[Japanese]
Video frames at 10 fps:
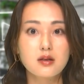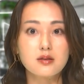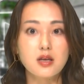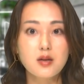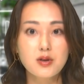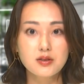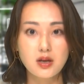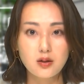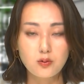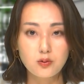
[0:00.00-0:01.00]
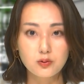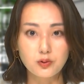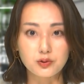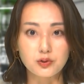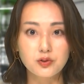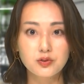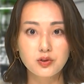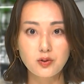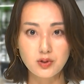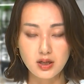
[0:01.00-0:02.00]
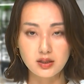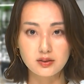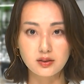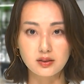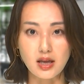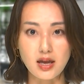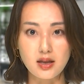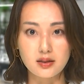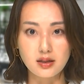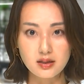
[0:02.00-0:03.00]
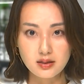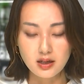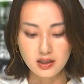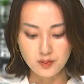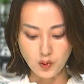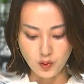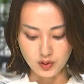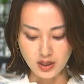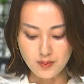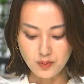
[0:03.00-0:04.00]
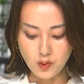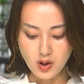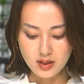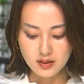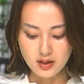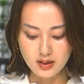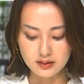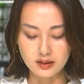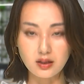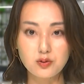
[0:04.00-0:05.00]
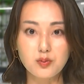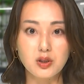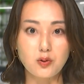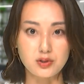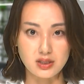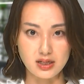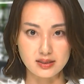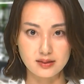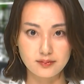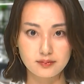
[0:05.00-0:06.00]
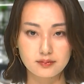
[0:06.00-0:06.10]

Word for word: 性別変更の手術要件について年内にも憲法判断がされる見通しです